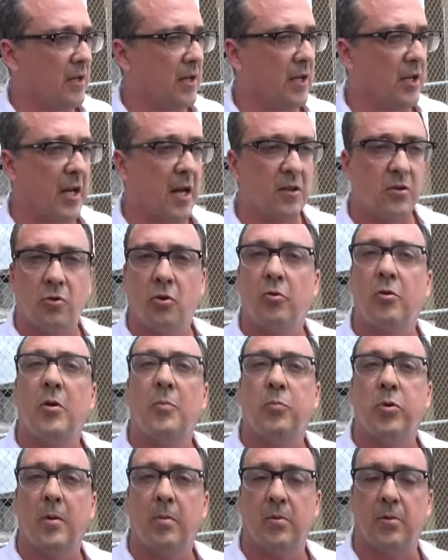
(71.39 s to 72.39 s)
y a todo el
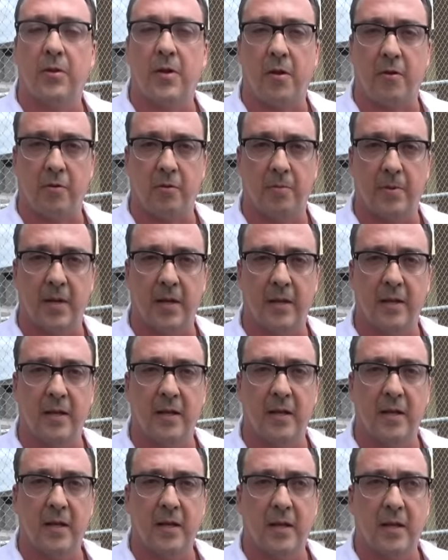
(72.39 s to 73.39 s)
pueblo de Río
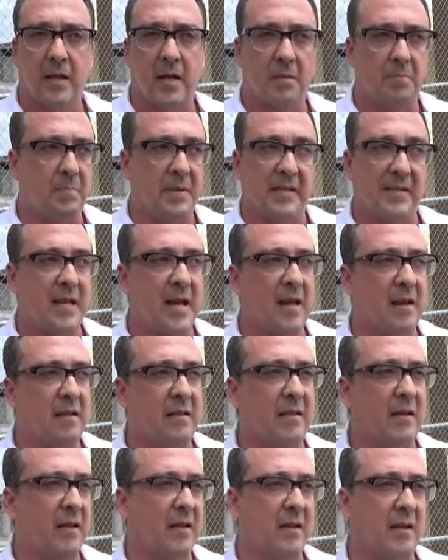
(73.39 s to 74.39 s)
Verde, a
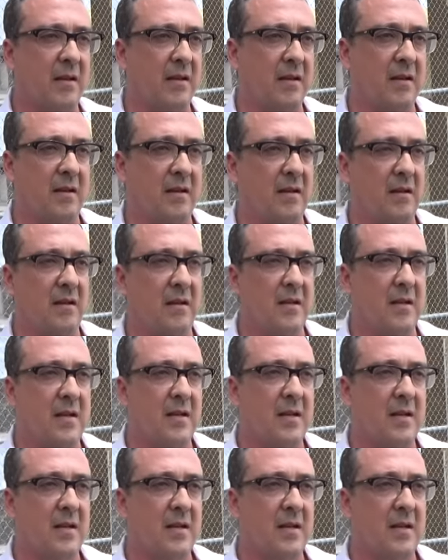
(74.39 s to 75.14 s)
pesar de que